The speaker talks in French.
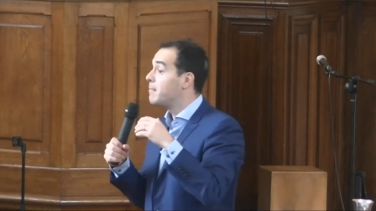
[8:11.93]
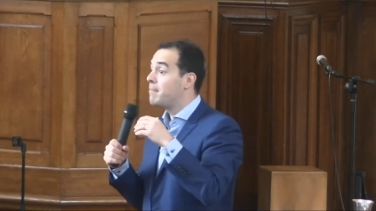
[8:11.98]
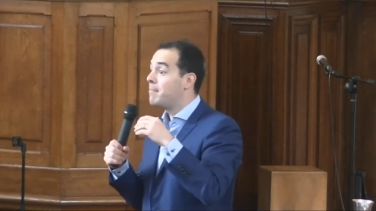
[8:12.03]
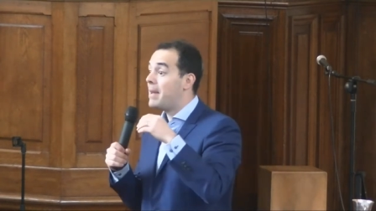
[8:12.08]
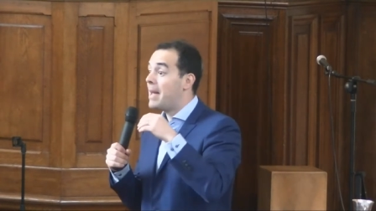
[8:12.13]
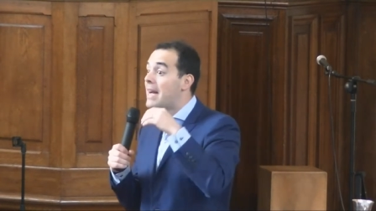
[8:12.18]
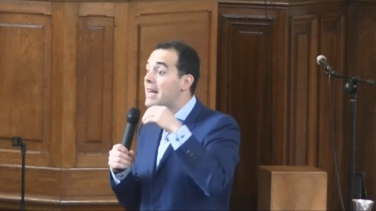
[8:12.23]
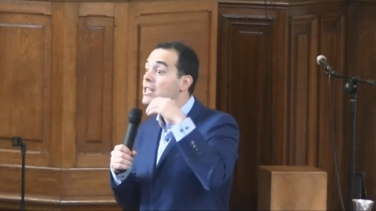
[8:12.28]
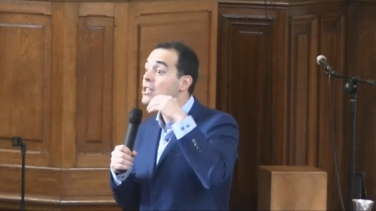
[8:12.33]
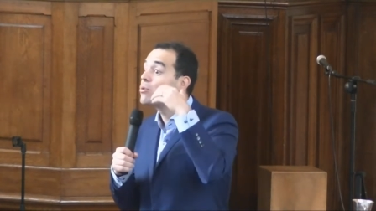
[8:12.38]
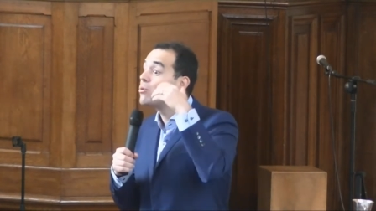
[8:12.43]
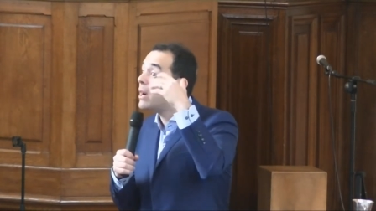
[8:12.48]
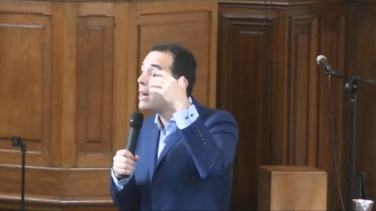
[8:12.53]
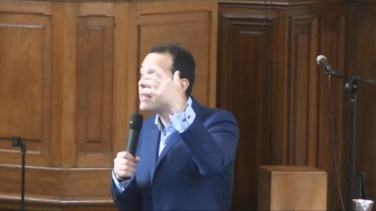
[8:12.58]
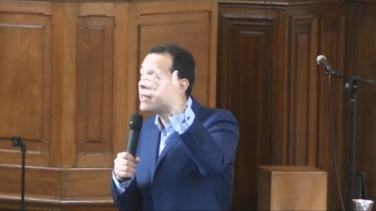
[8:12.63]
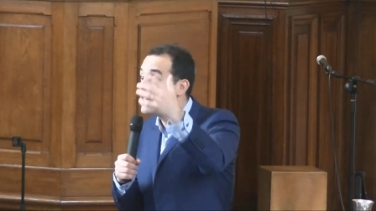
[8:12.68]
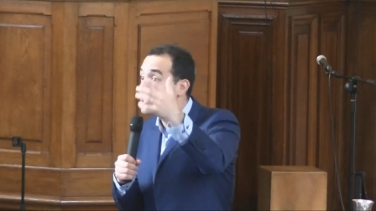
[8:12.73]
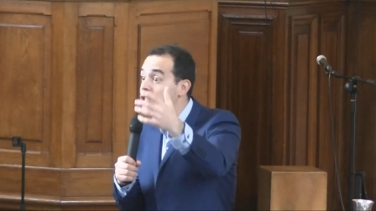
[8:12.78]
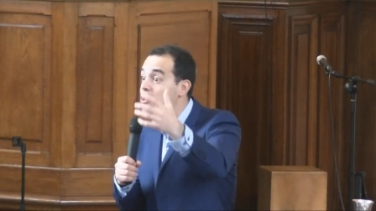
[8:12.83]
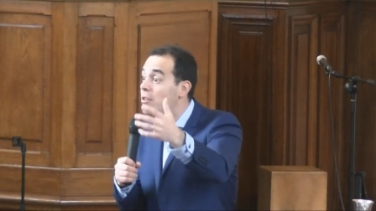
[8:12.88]
mais asseoir
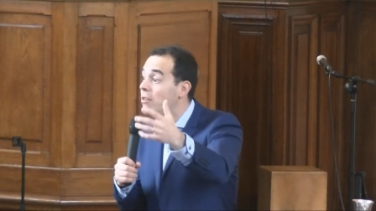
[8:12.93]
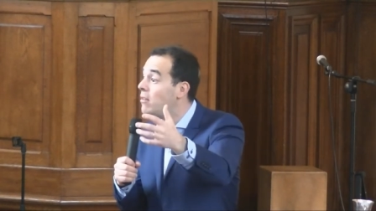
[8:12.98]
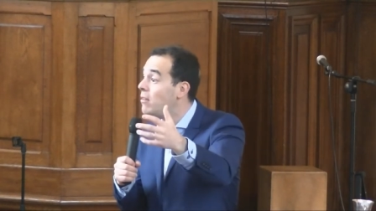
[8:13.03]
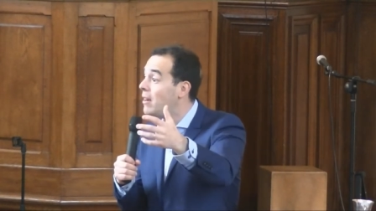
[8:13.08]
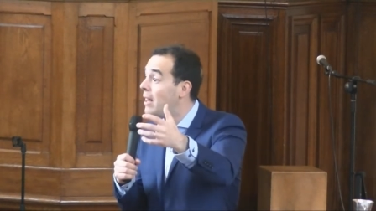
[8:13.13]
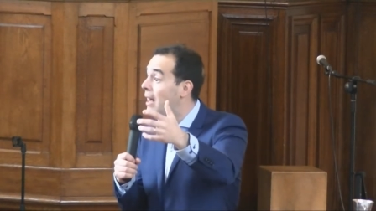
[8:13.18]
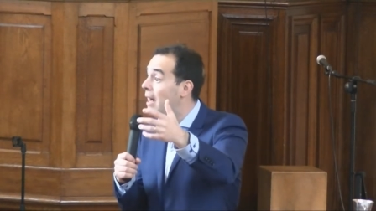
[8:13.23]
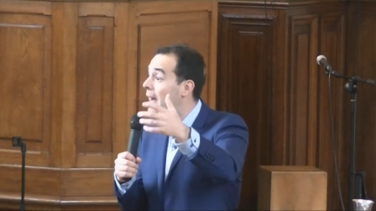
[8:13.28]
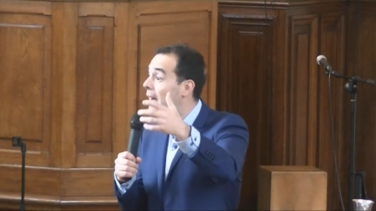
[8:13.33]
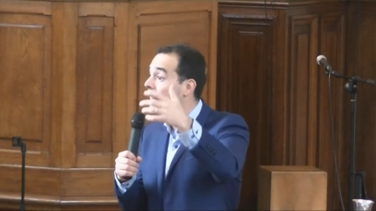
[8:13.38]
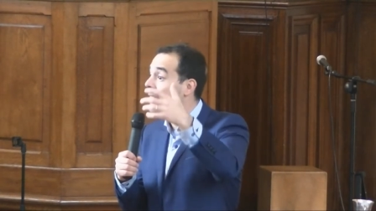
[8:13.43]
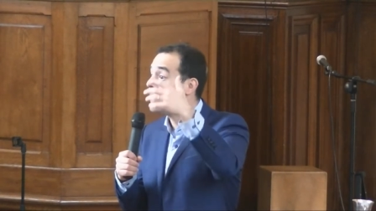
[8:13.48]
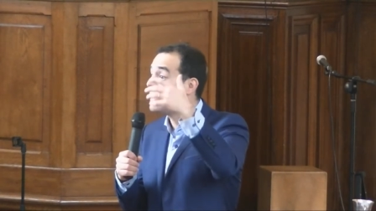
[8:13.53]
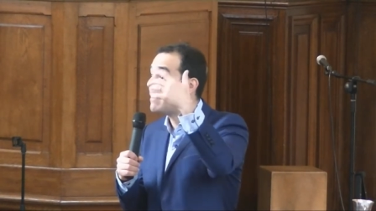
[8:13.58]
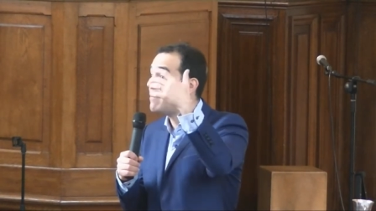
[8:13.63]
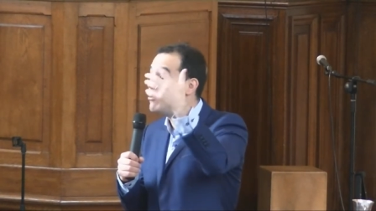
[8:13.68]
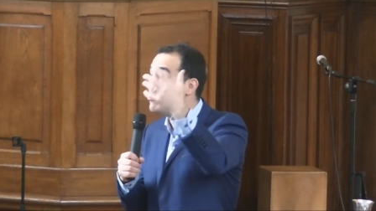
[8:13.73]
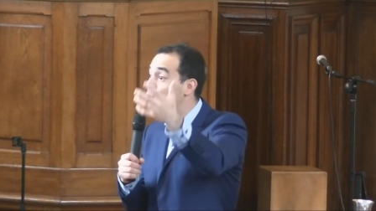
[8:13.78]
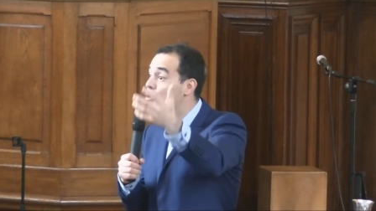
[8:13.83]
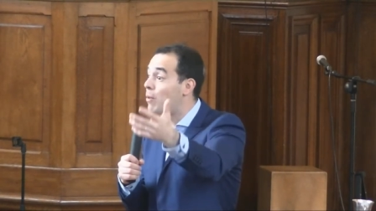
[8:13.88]
des gens à la
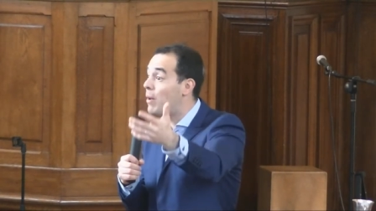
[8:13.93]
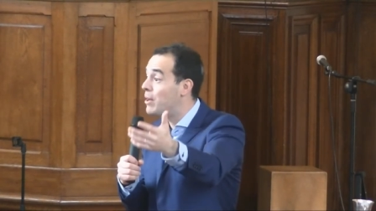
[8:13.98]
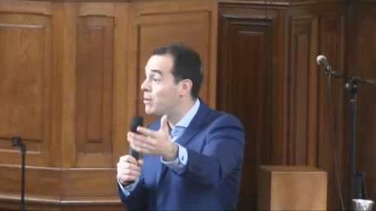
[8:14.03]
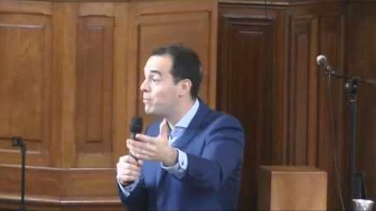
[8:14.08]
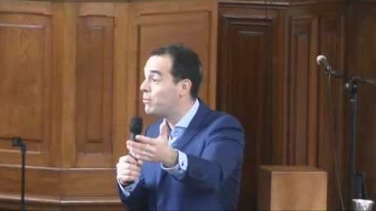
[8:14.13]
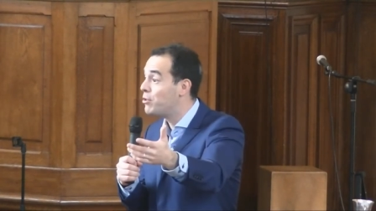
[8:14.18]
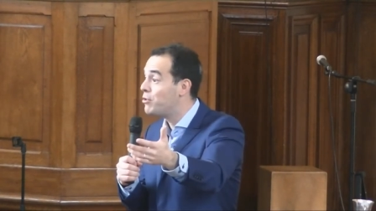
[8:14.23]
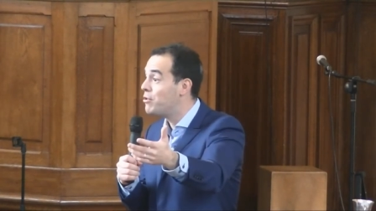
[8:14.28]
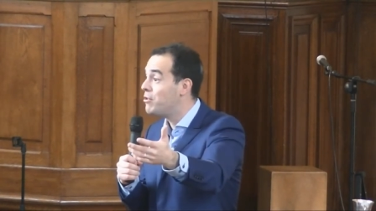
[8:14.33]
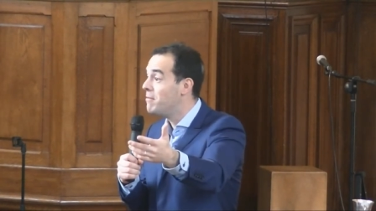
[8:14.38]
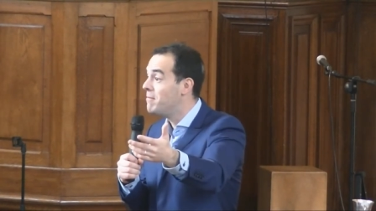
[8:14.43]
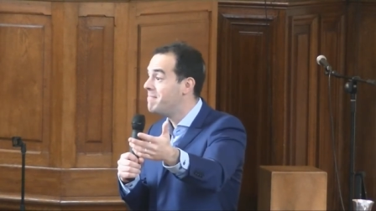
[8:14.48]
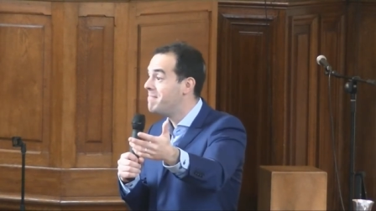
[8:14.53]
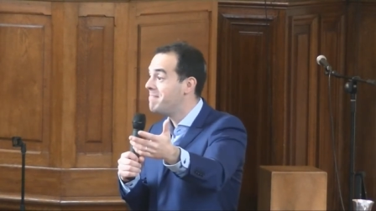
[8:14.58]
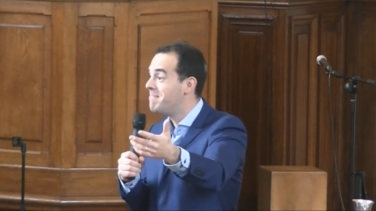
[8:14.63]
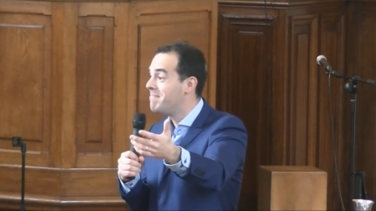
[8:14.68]
table du royaume de Dieu.